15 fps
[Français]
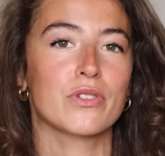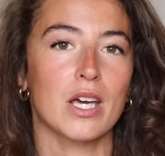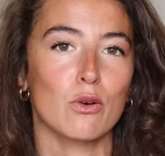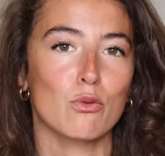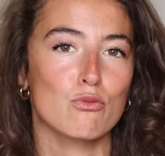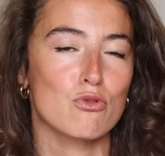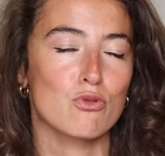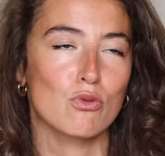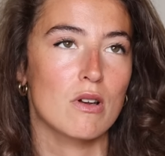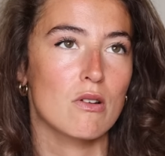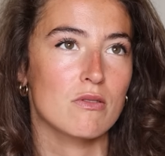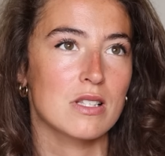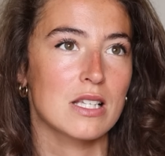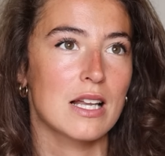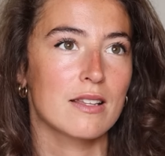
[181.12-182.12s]
fière qu'on se soit
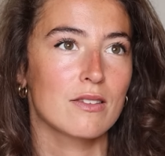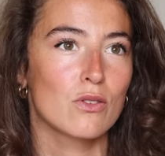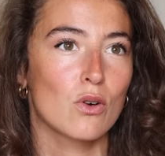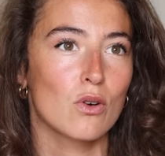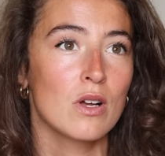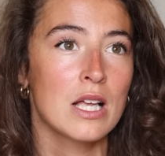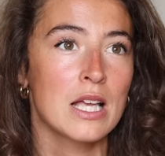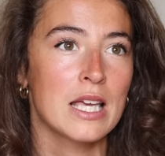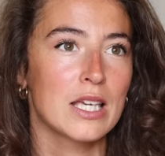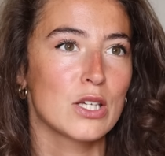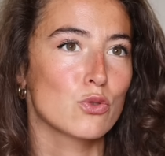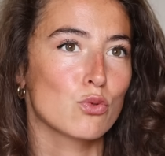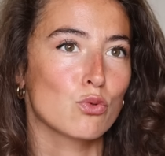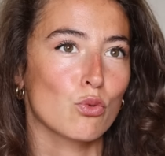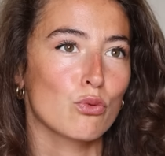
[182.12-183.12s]
lancé là-dedans.
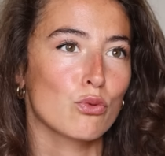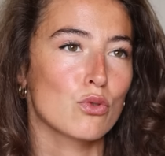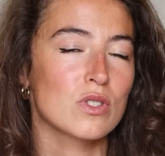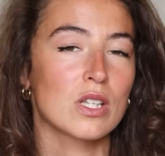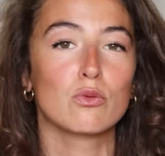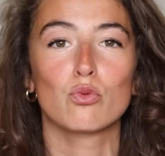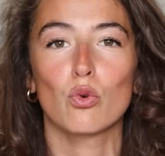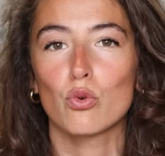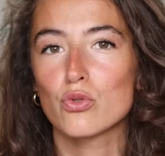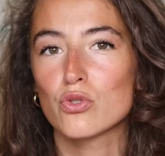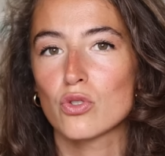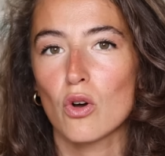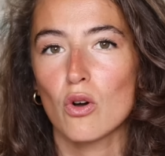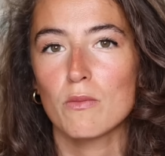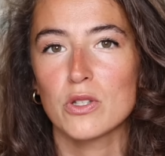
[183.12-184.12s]
Et je trouve que ça nous
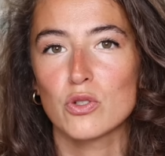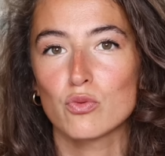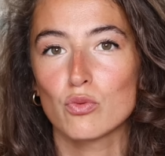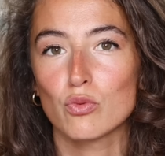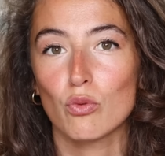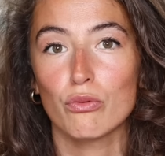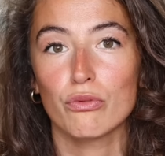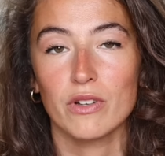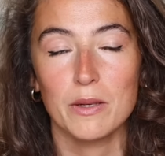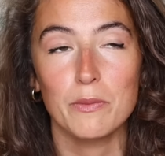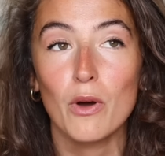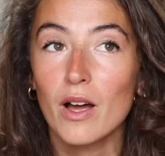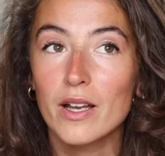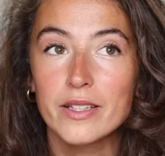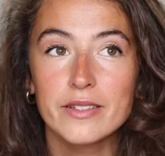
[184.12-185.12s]
ressemble et je nous trouve
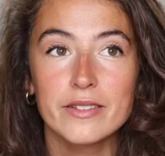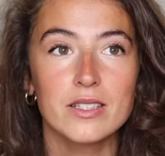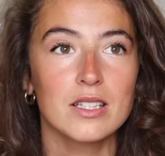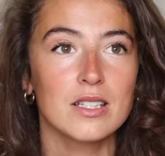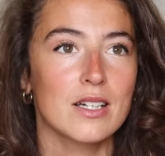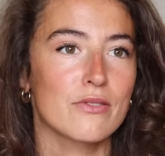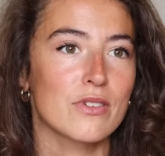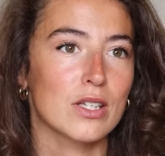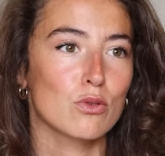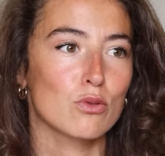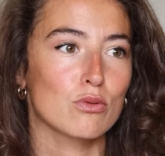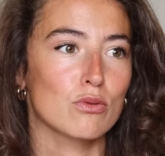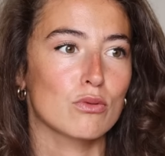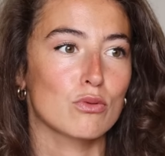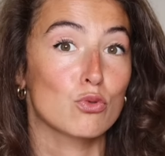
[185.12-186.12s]
vraiment alignés avec
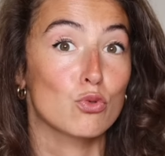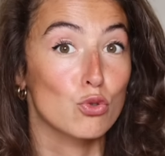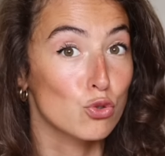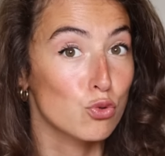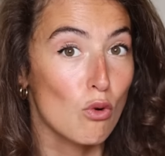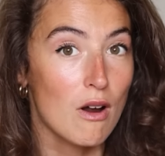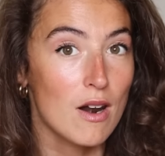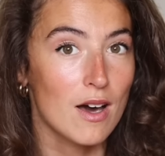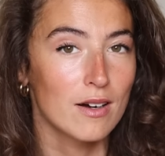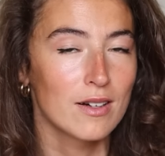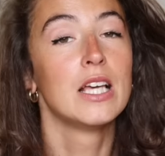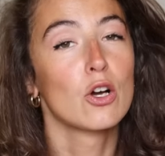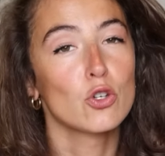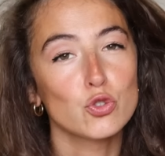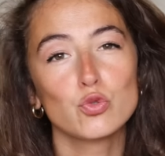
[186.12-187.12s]
ce choix-là.
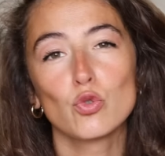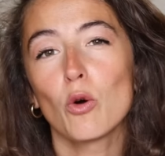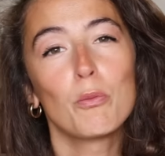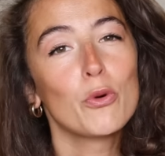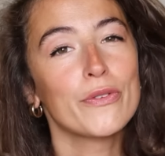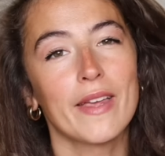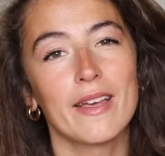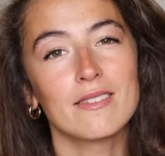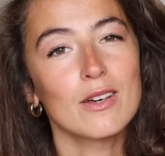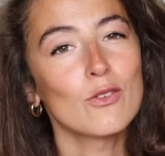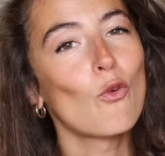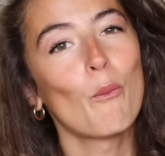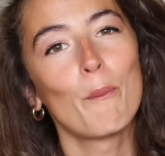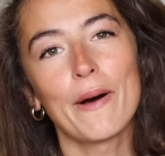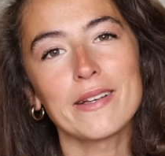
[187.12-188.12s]
Et un jour peut-être,
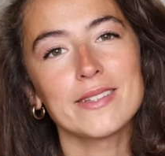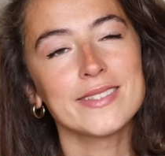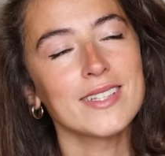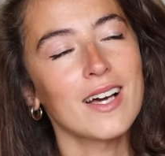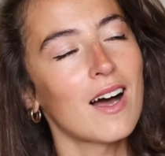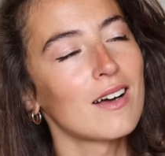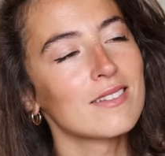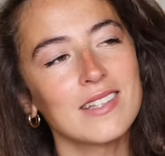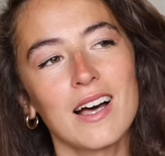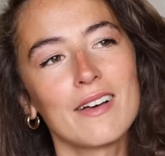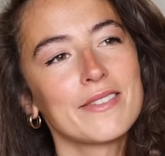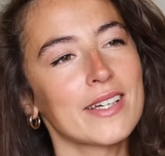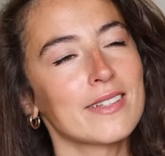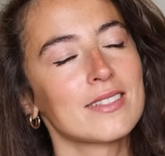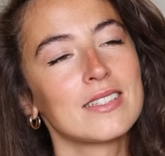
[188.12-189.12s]
on partira
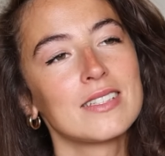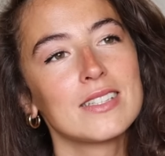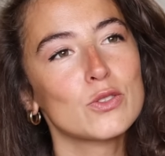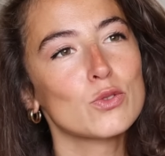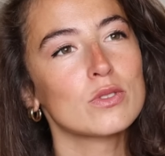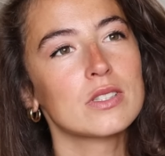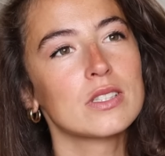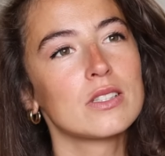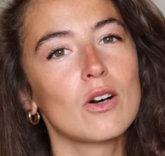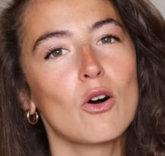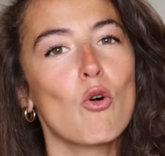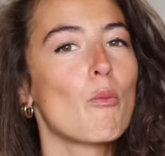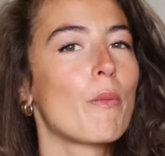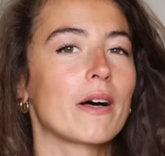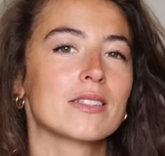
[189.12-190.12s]
traverser les
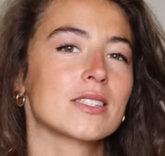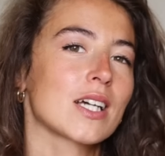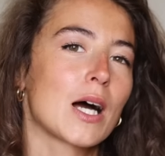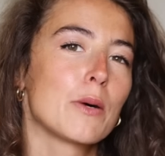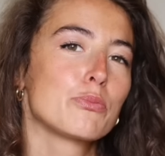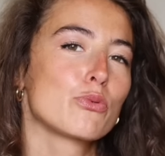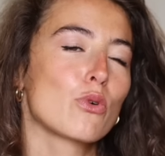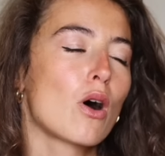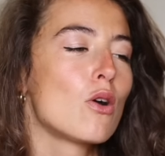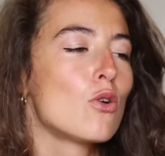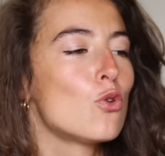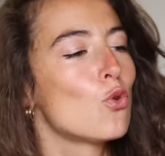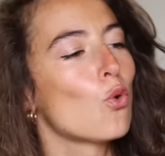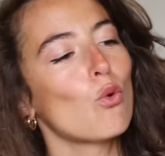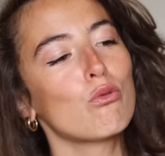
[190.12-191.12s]
océans, on partira pour un
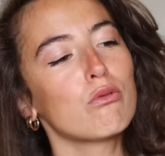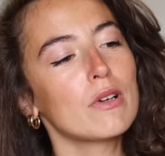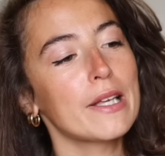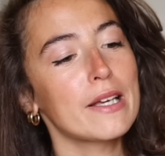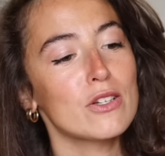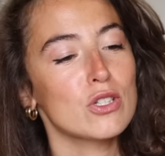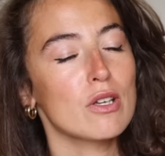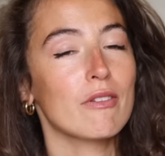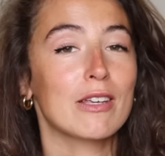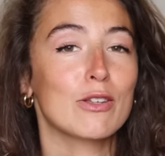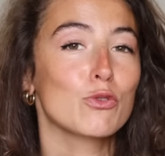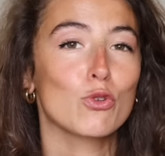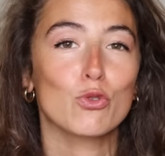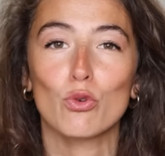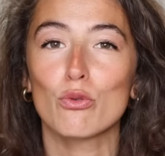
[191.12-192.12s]
long voyage
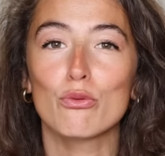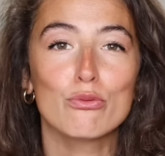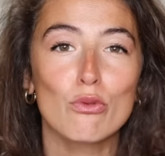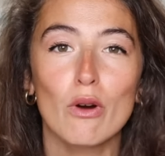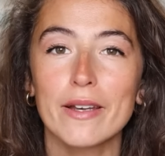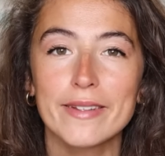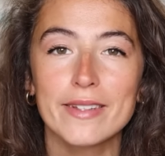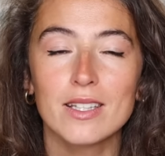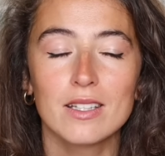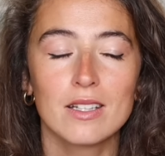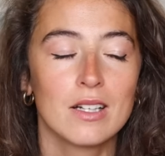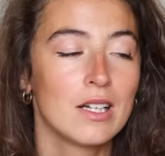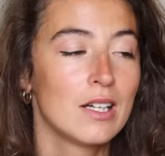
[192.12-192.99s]
avec notre voilier